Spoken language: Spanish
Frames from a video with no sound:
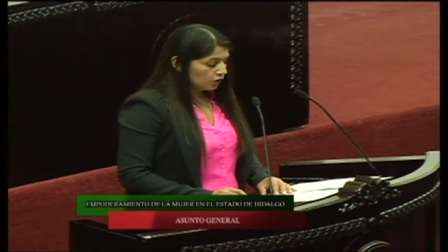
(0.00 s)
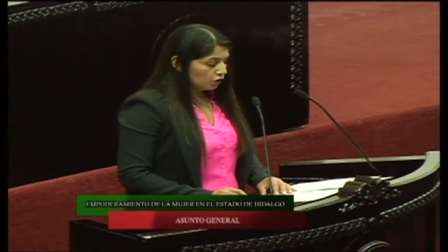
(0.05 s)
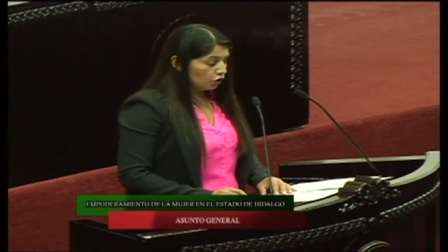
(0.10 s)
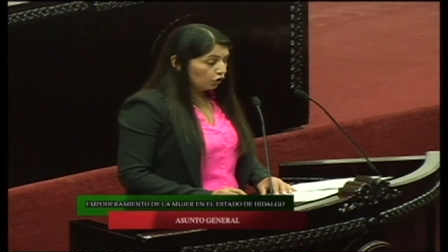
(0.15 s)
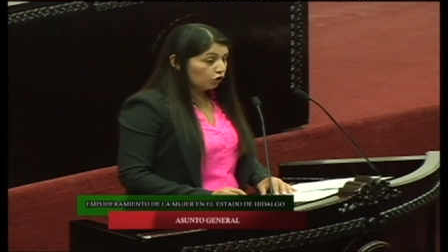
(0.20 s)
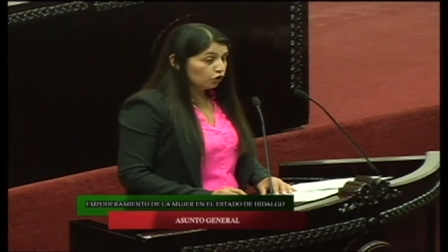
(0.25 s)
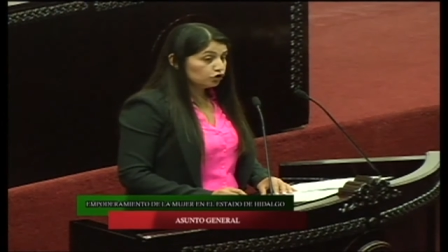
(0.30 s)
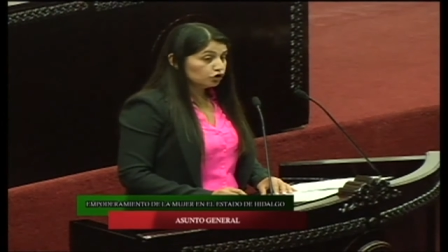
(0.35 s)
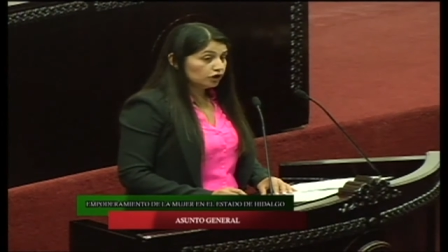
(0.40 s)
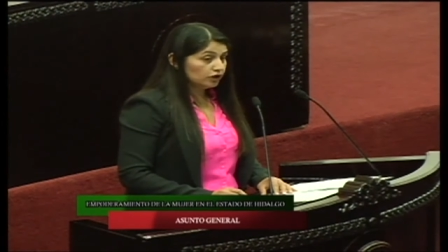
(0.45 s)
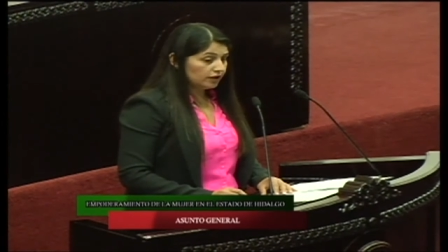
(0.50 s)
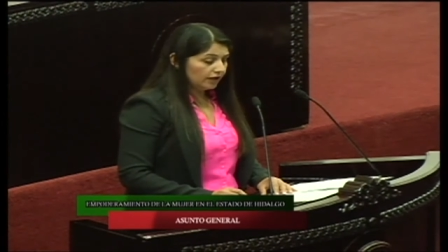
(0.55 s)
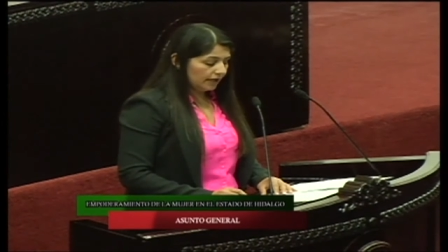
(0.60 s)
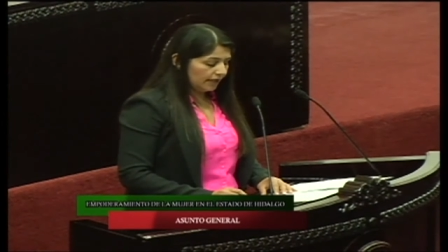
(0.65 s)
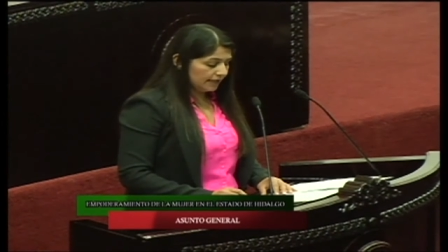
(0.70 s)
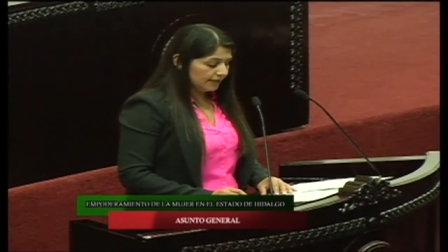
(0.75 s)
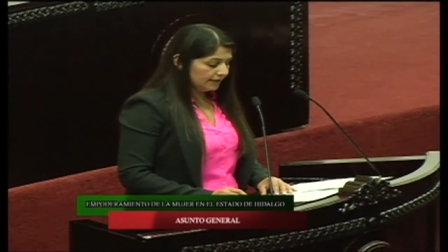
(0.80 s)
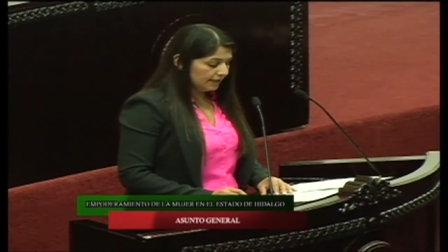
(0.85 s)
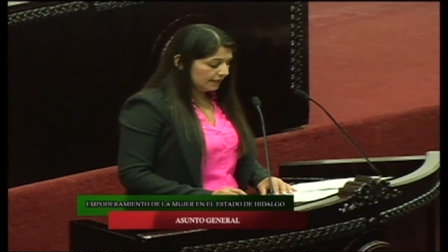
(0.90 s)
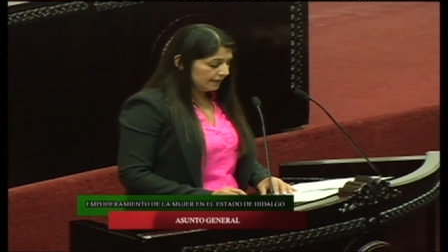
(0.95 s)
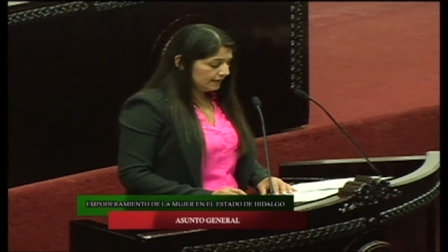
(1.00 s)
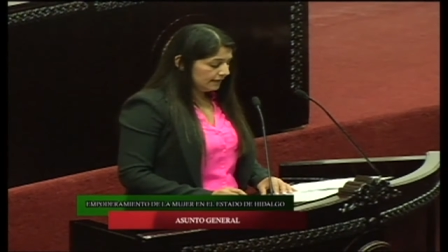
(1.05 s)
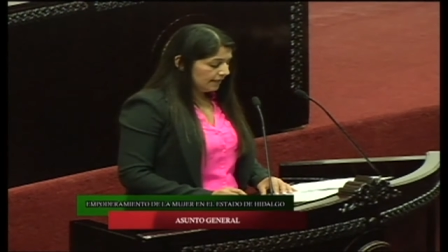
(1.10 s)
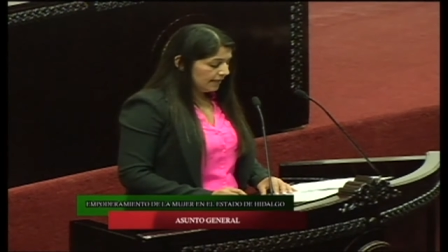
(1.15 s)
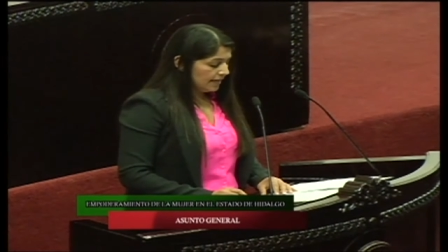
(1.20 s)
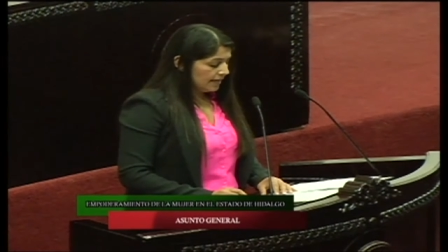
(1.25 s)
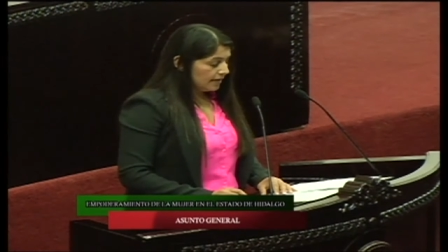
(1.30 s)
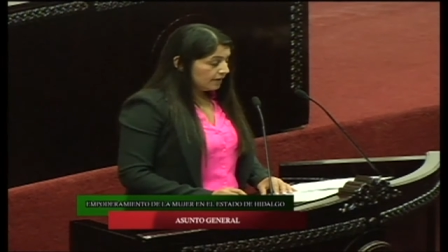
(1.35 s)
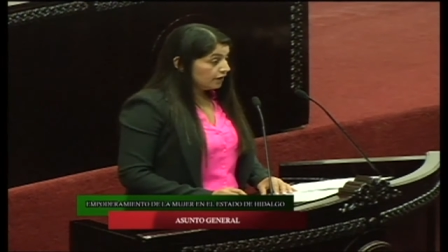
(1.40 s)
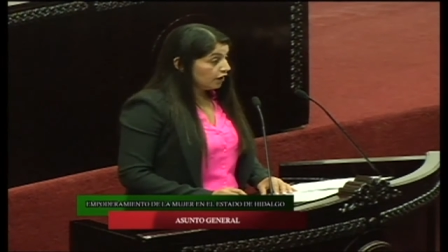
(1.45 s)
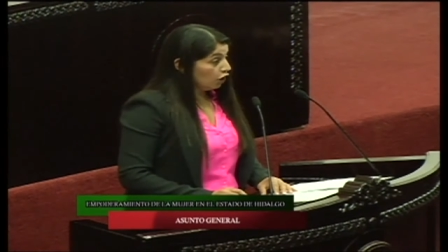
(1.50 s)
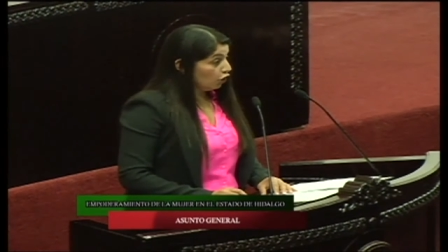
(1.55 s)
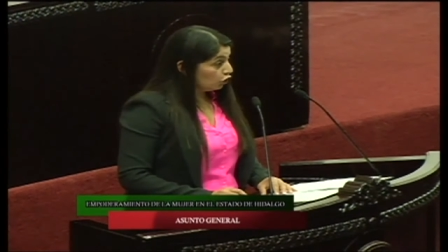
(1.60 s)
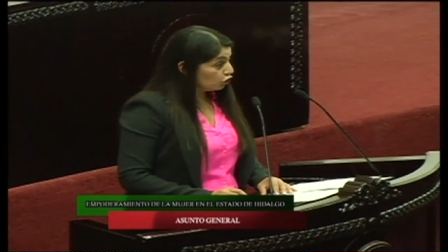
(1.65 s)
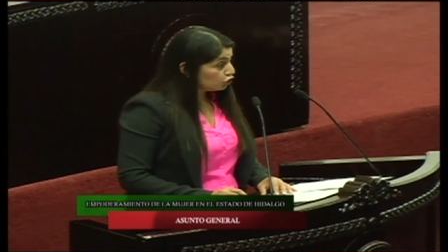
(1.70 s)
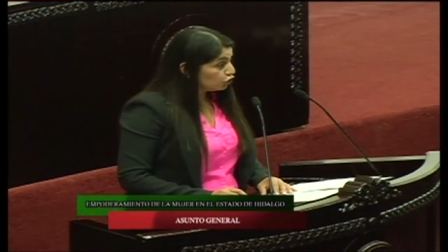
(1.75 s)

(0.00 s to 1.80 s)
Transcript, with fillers: con los intereses de los